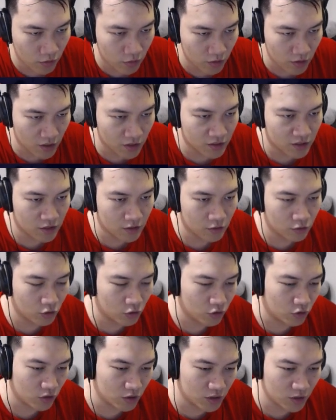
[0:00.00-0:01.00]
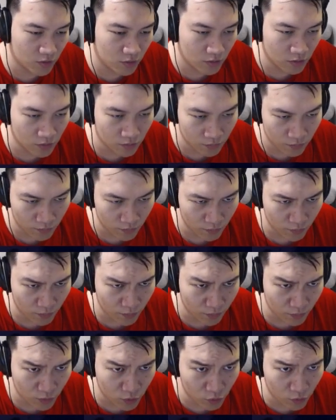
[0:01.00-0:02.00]
也是对手也是，
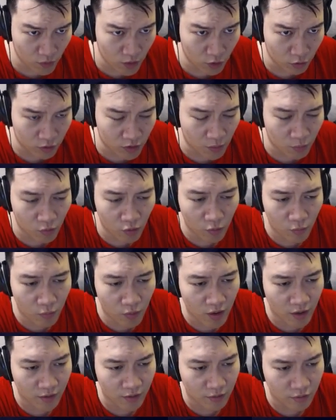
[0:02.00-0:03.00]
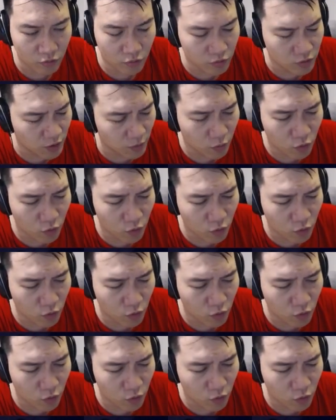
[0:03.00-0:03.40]
除非有沉默，不然沉